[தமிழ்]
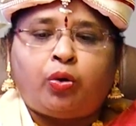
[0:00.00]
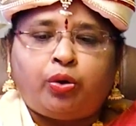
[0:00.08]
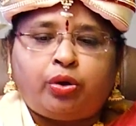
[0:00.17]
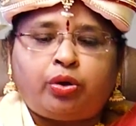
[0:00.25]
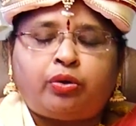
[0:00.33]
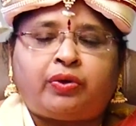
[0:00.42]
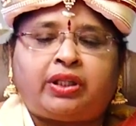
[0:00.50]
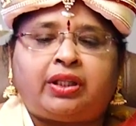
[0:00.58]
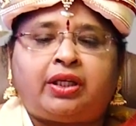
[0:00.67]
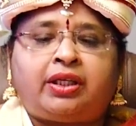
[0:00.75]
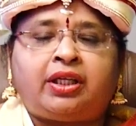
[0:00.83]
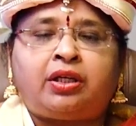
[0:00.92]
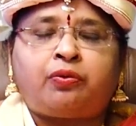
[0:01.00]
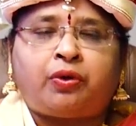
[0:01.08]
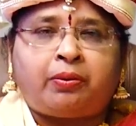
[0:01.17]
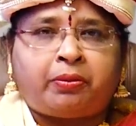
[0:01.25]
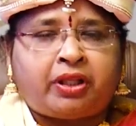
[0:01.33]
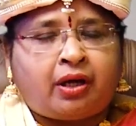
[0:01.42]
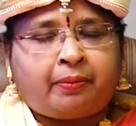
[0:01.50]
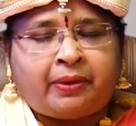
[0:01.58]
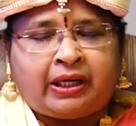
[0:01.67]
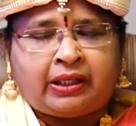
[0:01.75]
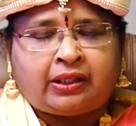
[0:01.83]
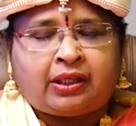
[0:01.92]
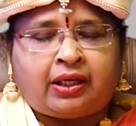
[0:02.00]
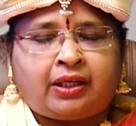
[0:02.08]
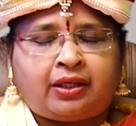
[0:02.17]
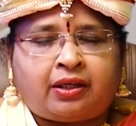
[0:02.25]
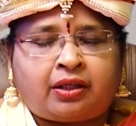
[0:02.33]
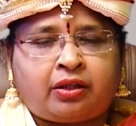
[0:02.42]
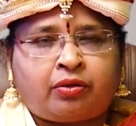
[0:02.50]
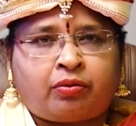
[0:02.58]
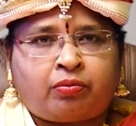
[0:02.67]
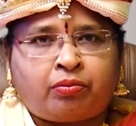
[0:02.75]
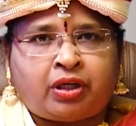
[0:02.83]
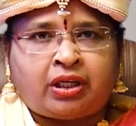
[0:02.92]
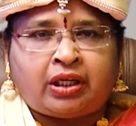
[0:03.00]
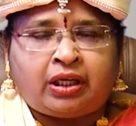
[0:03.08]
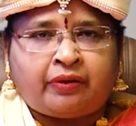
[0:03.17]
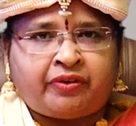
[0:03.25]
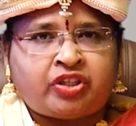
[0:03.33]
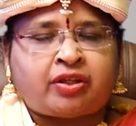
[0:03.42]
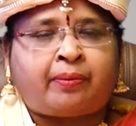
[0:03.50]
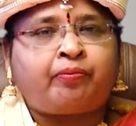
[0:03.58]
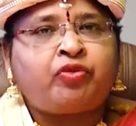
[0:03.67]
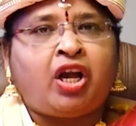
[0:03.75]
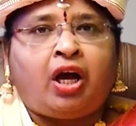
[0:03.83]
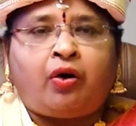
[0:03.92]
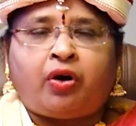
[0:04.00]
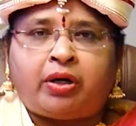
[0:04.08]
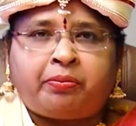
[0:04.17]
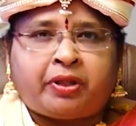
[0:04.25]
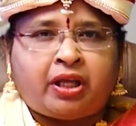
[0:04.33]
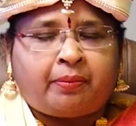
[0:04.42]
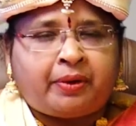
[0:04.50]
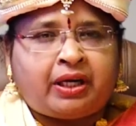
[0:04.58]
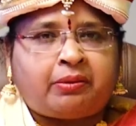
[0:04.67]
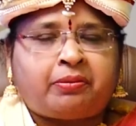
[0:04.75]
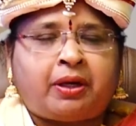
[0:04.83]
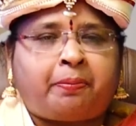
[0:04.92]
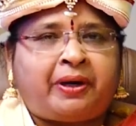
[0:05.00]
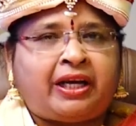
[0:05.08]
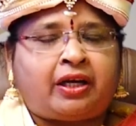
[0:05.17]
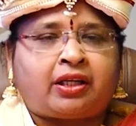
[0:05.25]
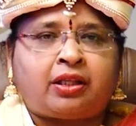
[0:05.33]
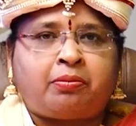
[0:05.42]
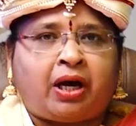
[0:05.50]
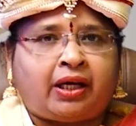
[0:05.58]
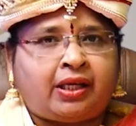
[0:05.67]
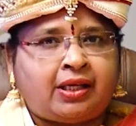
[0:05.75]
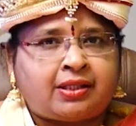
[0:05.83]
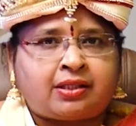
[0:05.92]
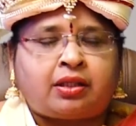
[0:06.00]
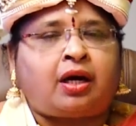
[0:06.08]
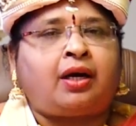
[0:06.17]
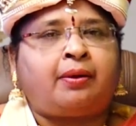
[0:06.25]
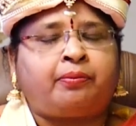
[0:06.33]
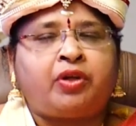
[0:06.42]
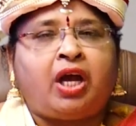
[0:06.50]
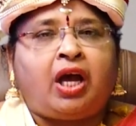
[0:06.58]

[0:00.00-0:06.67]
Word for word: குரு வந்துட்டு ஒன்பதாம் இடத்துல இருக்கிறது ரொம்ப நல்ல விஷயம் ஒன்பதாம் இடம் அப்படிங்கிறது பாக்கியஸ்தானம்